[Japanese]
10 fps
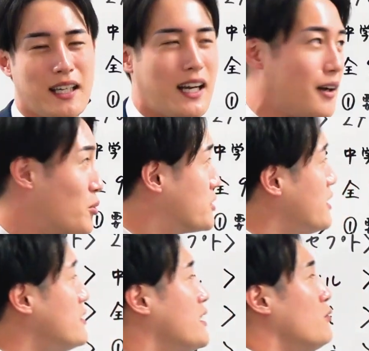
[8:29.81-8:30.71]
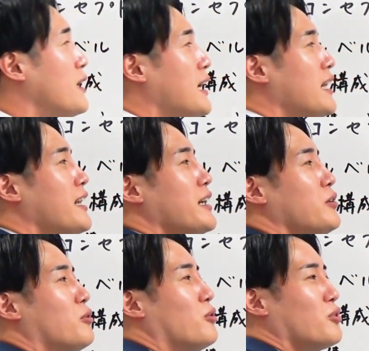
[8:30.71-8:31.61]
だからもう全然わからな
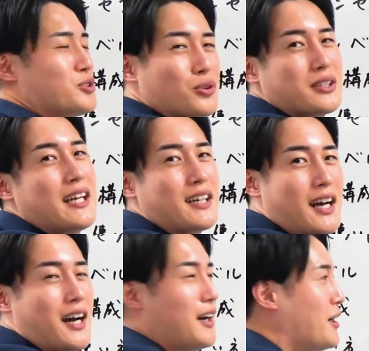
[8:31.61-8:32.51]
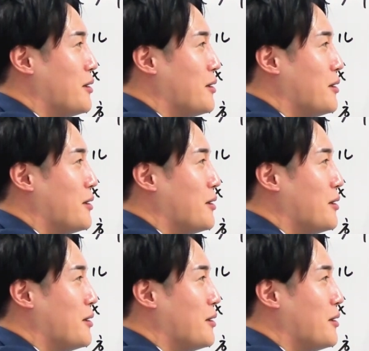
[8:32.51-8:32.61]
いよの状態から